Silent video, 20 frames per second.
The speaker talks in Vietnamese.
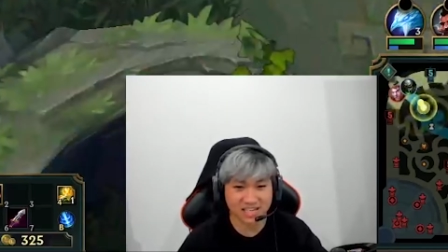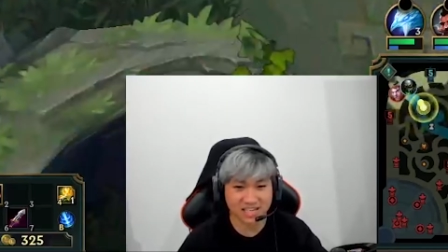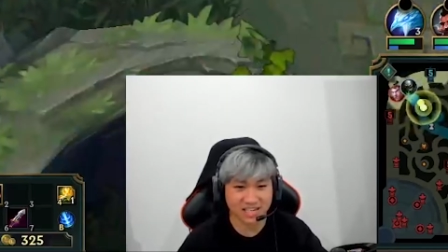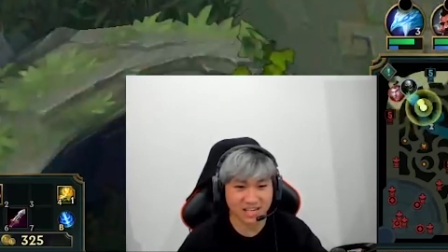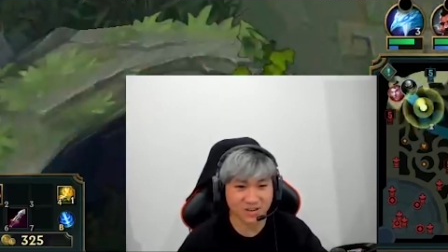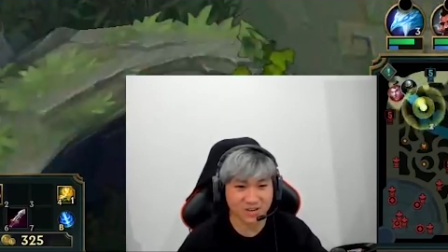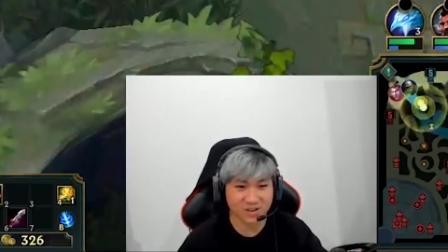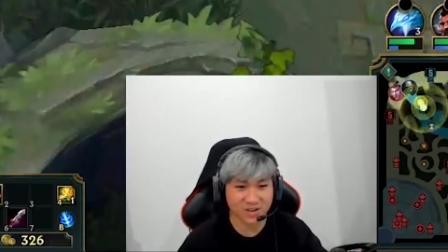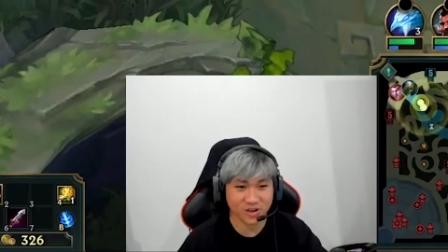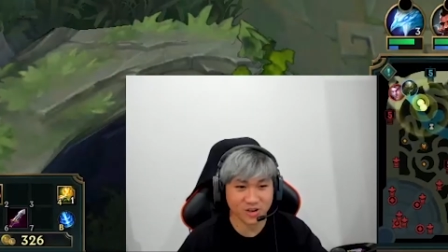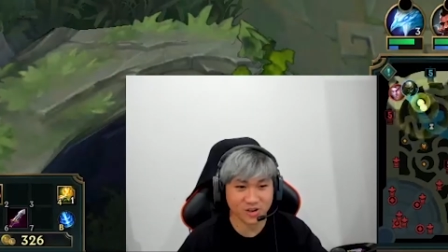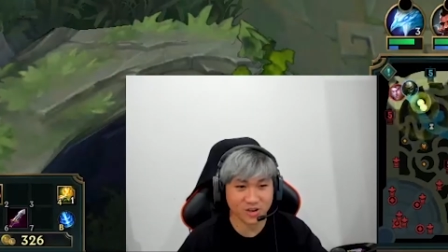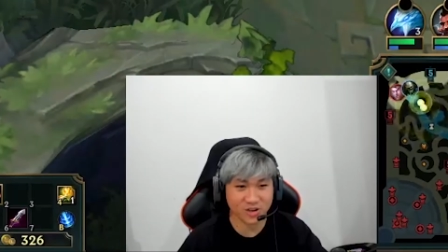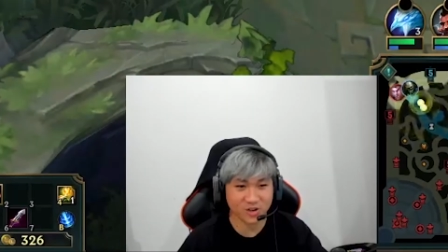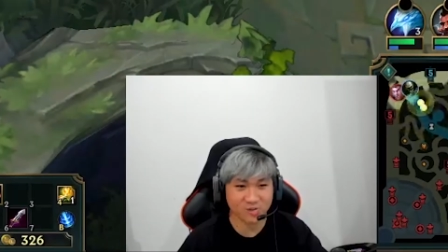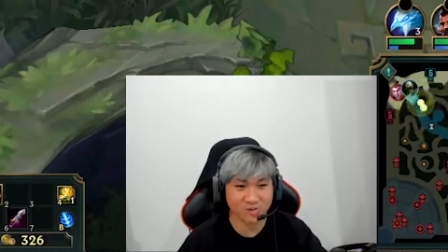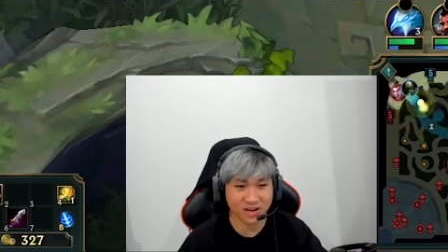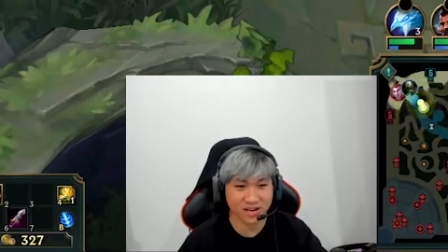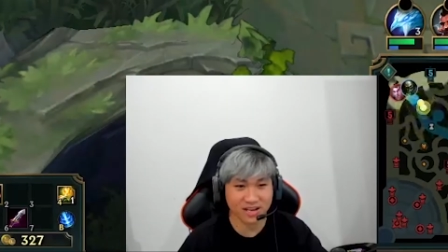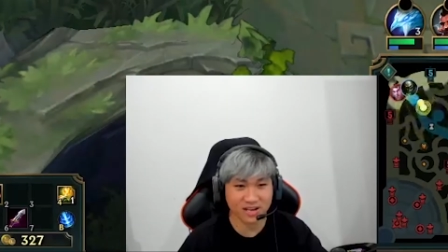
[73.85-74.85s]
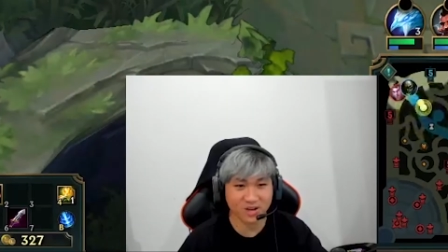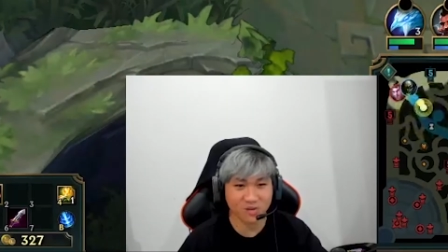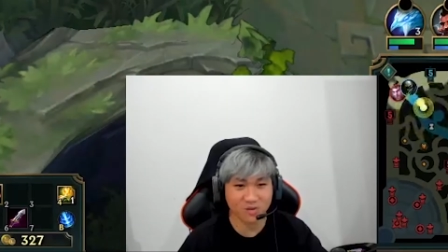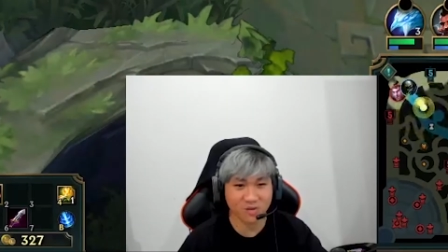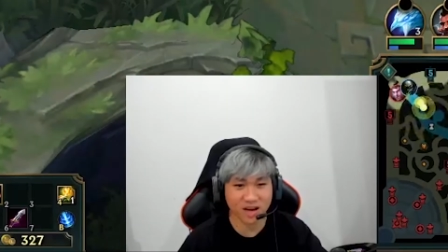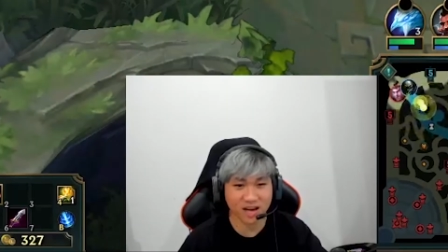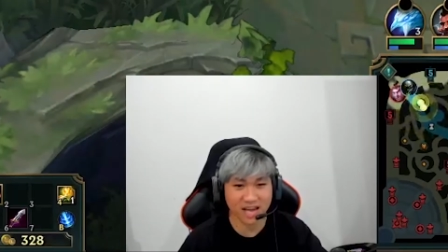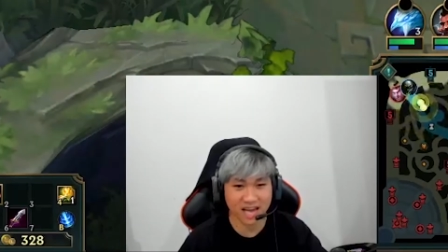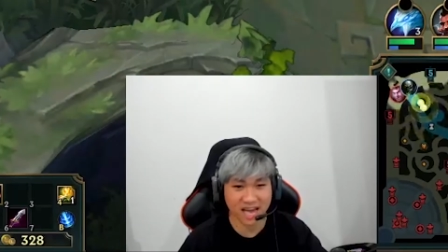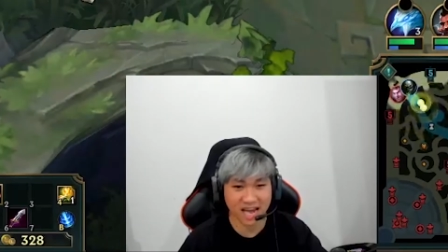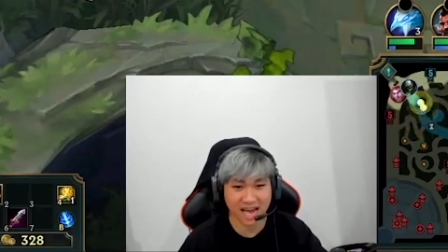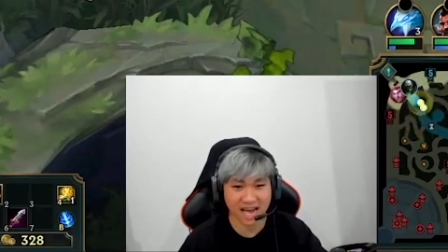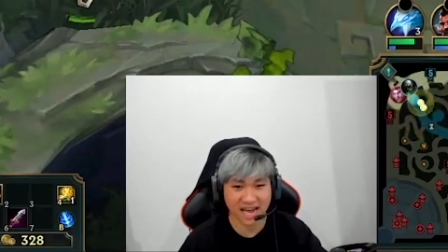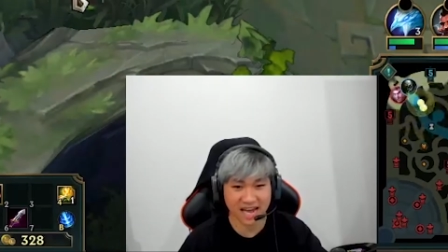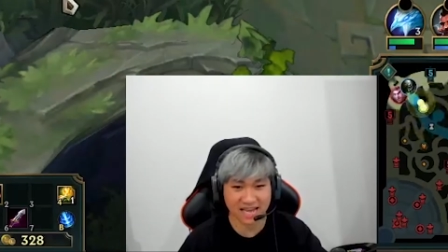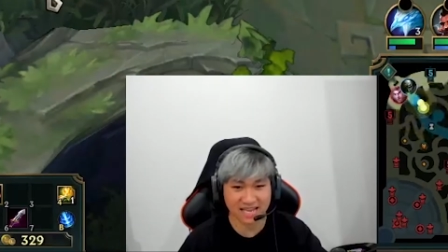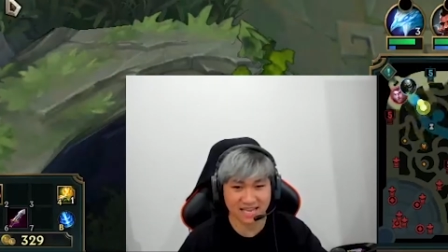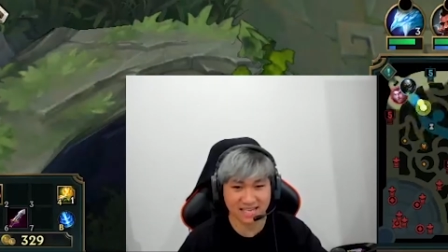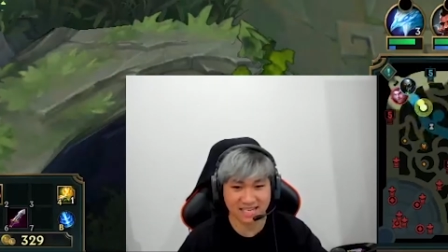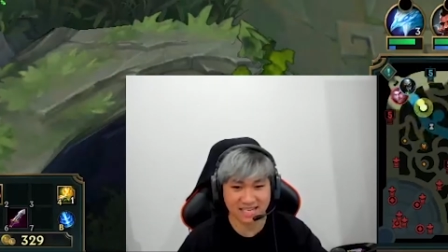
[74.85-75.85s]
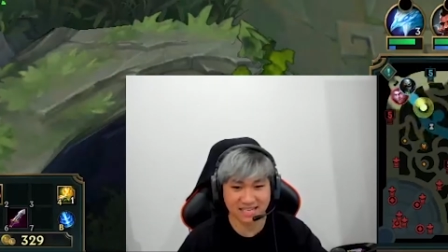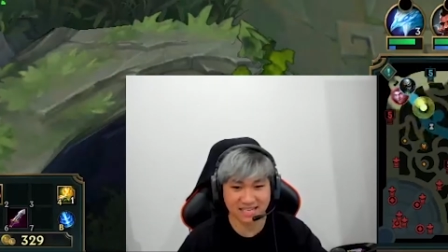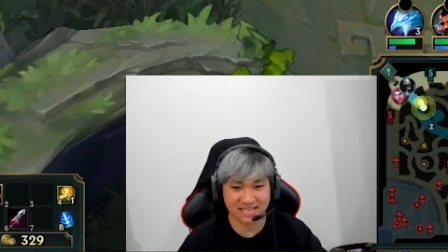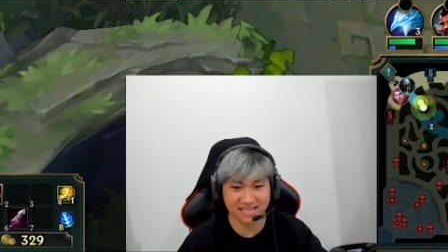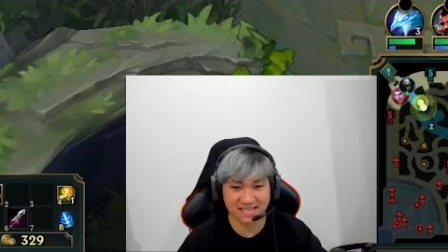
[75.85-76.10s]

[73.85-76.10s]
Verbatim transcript: kiểu kiểu cái lúc này cũng hơi hài